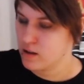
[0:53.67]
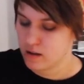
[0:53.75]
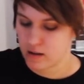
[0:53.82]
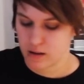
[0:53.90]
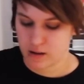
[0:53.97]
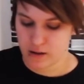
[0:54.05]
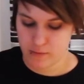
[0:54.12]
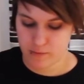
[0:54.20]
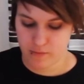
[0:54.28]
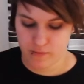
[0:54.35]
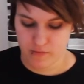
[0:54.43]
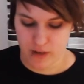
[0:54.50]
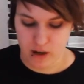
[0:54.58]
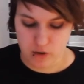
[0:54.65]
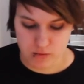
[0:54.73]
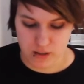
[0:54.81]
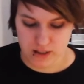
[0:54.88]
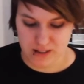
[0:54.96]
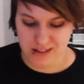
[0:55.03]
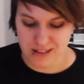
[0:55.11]
Äh, war auch schon mal
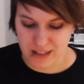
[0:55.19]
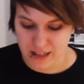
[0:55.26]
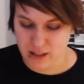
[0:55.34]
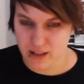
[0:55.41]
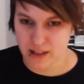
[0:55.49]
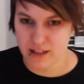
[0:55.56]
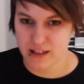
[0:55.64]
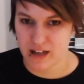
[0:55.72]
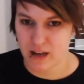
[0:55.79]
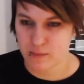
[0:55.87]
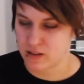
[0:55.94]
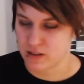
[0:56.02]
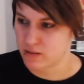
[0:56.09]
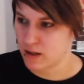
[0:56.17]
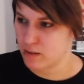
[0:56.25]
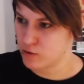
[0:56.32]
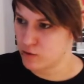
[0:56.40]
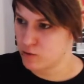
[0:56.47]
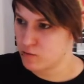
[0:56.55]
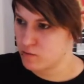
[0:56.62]
drin, die hätte ich gerne gehabt, das war aber
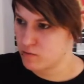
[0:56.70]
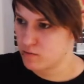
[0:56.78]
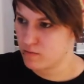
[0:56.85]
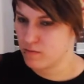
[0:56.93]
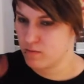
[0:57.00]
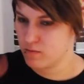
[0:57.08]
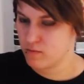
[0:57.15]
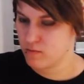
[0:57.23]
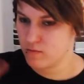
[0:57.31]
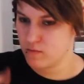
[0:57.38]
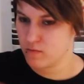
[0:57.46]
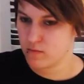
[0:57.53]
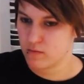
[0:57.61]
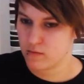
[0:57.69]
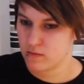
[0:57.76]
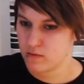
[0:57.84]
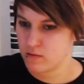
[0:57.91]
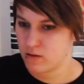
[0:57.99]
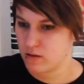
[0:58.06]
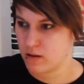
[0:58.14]
schon
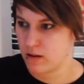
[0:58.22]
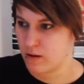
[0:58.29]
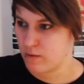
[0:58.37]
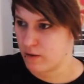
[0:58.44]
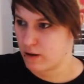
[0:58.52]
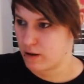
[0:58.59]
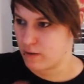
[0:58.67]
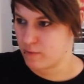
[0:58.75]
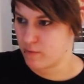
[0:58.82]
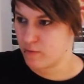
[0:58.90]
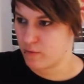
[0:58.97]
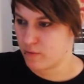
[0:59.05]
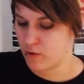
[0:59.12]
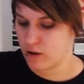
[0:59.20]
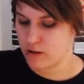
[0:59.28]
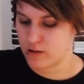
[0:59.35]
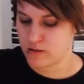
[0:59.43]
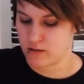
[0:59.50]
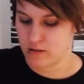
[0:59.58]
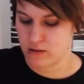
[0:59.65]
da war, bevor
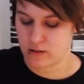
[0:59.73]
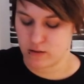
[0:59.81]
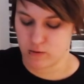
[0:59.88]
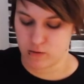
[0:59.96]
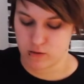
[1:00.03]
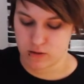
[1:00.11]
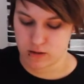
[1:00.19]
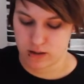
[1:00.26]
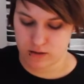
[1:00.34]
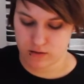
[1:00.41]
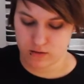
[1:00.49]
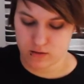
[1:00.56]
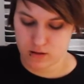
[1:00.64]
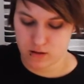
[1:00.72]
ich die geholt hatte.